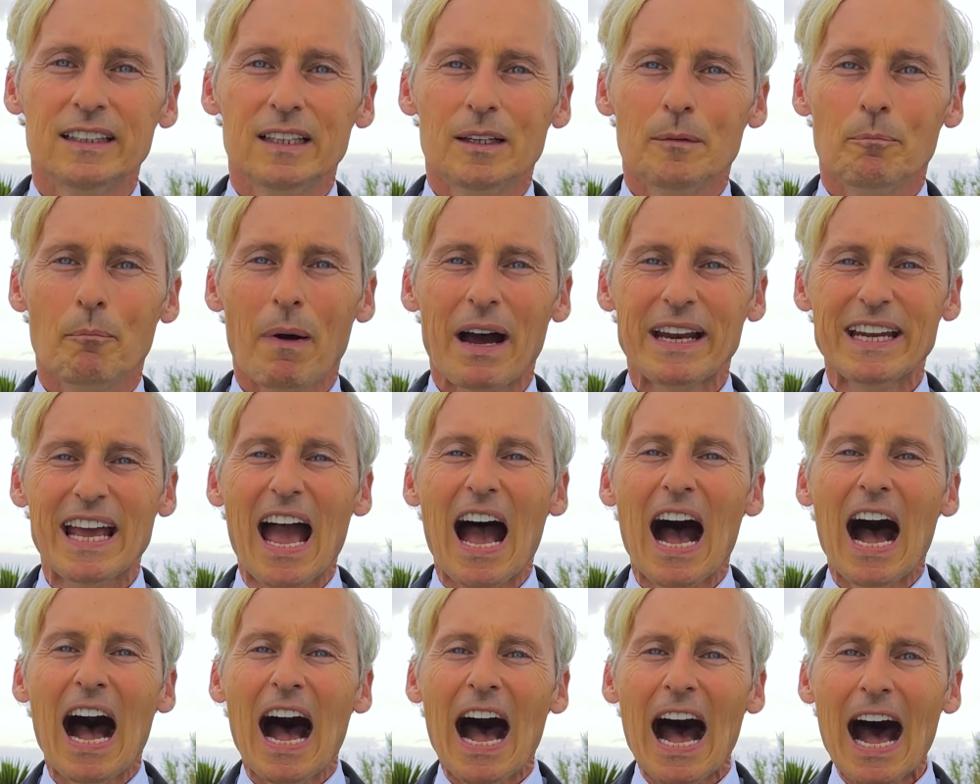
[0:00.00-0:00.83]
Meine
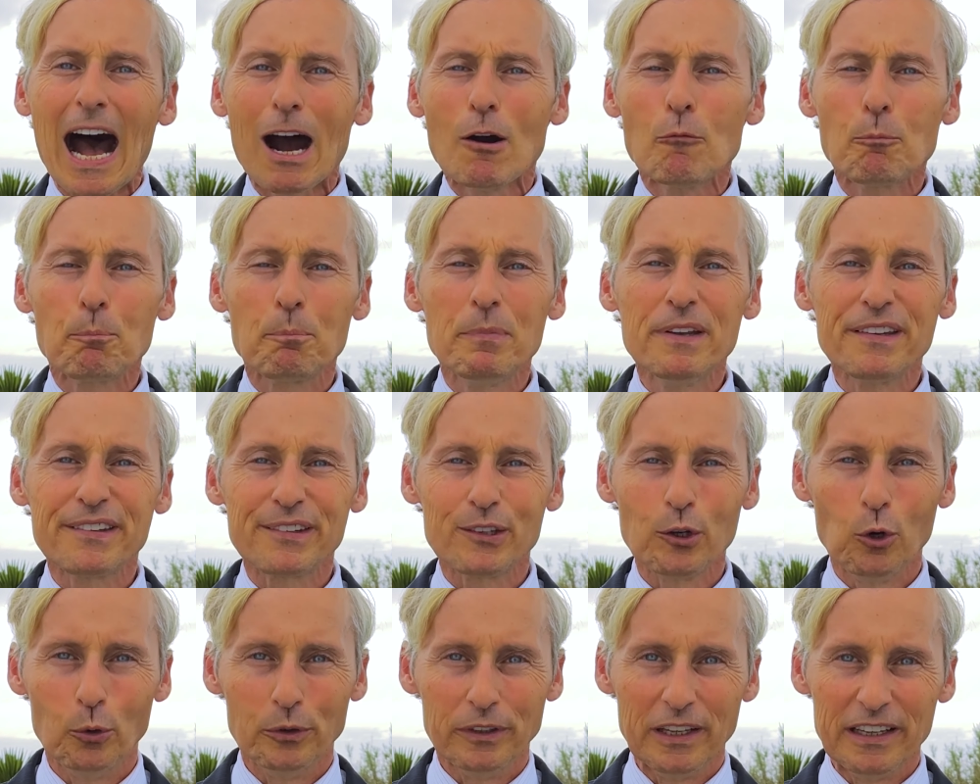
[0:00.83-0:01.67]

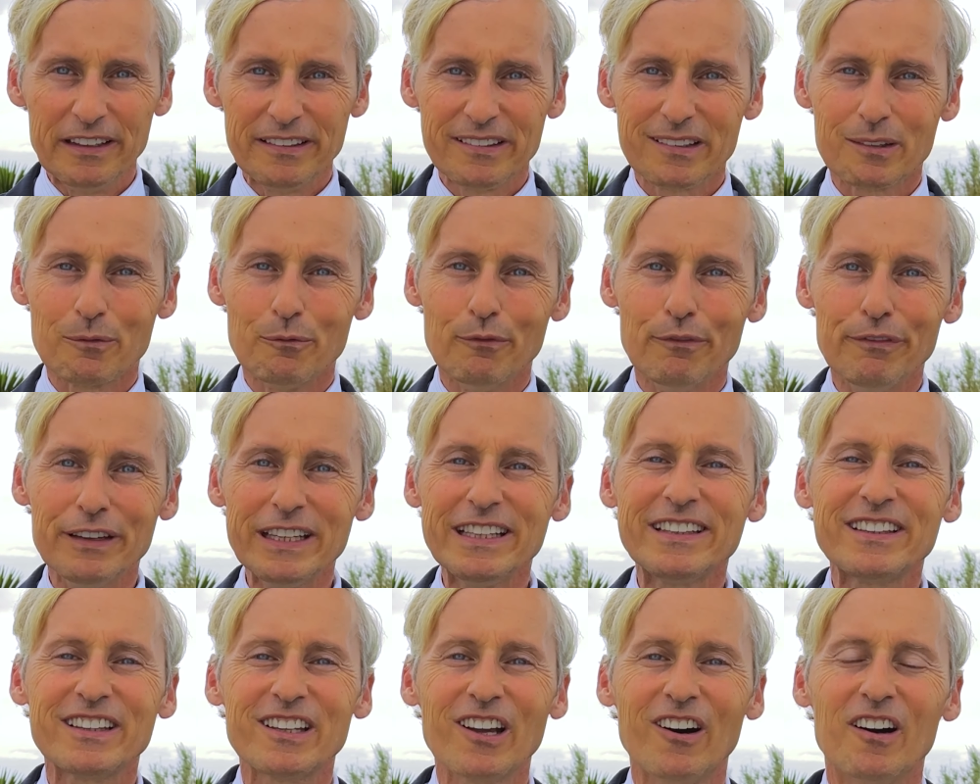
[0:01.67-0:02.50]
Hauptmission in diesem
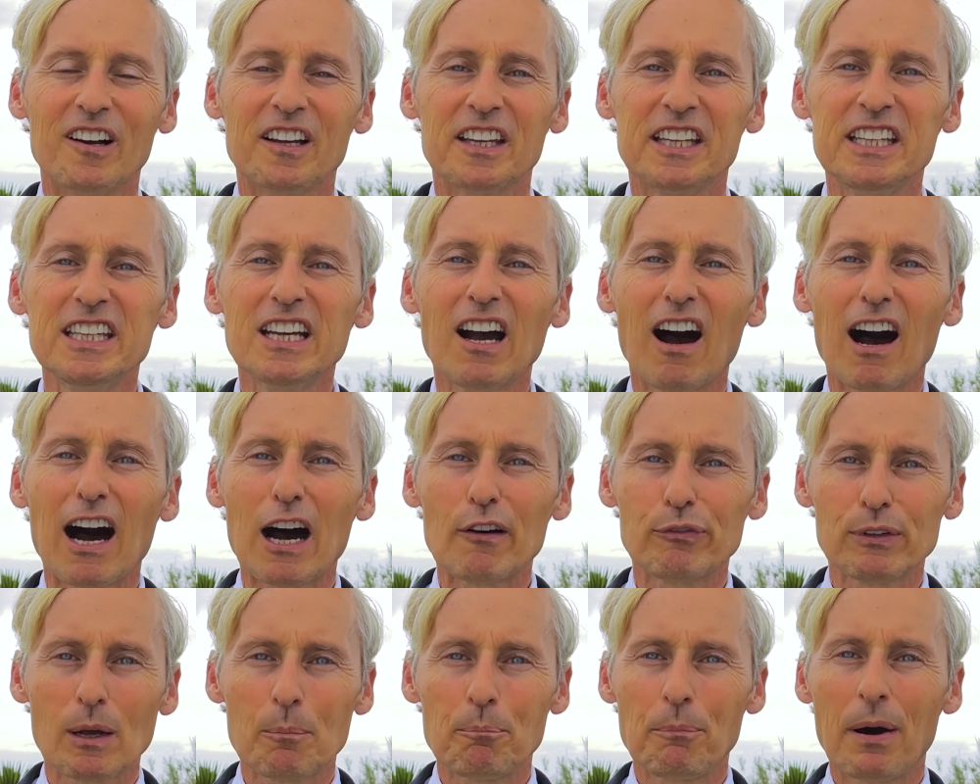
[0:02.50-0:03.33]
Winter hier
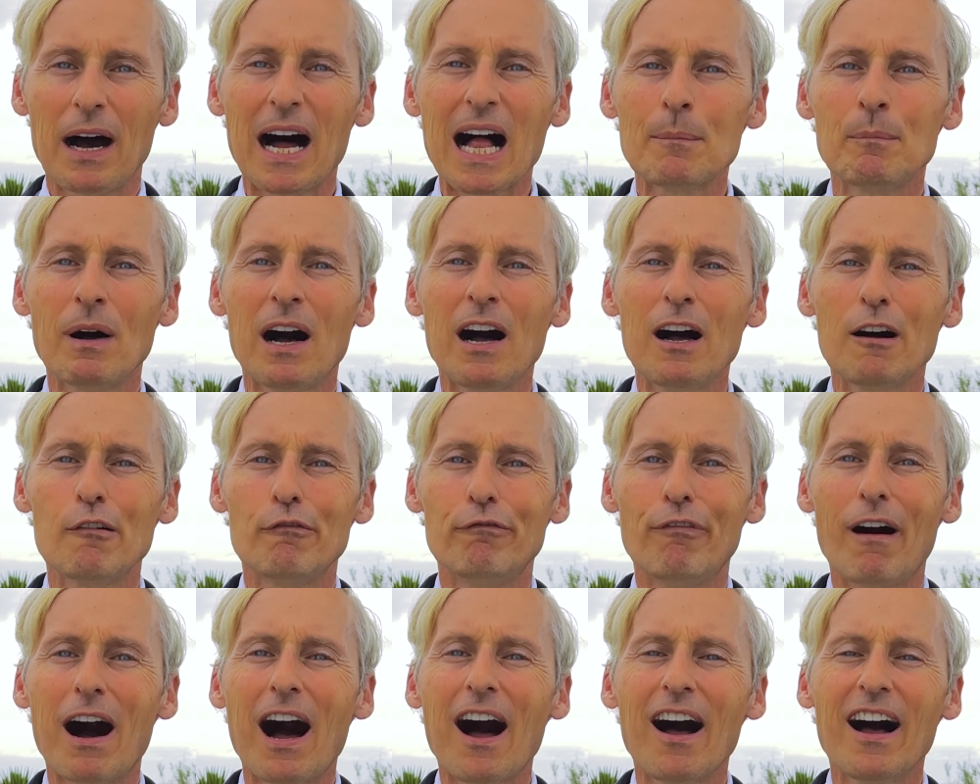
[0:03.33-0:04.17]
auf La Palma
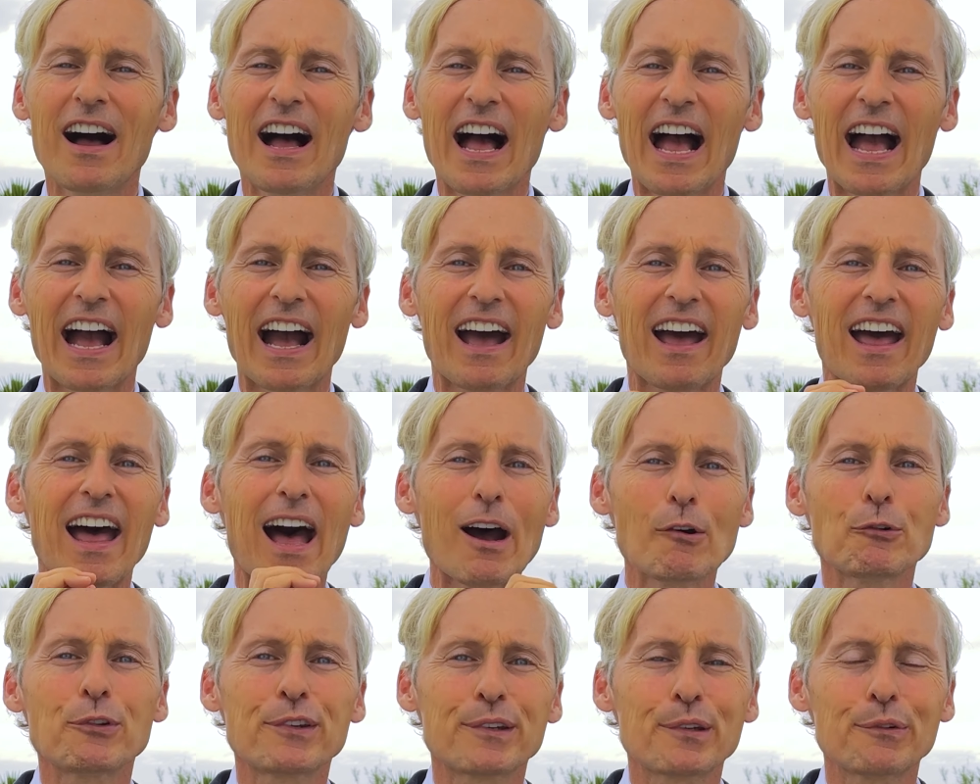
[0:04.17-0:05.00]
war
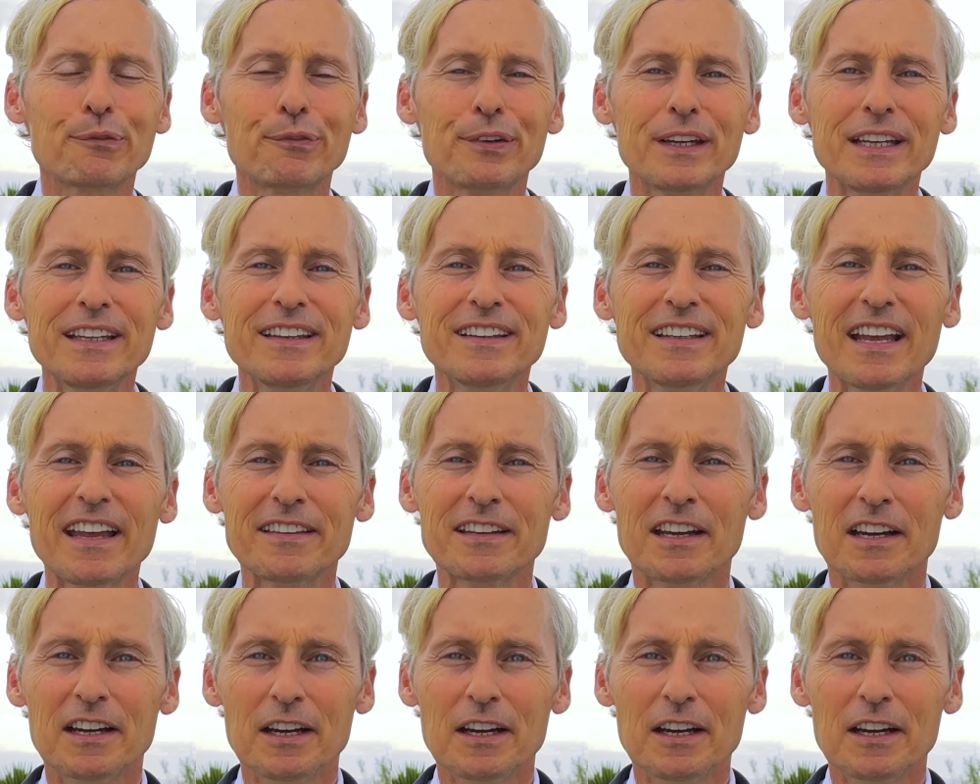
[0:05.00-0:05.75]
herauszufinden,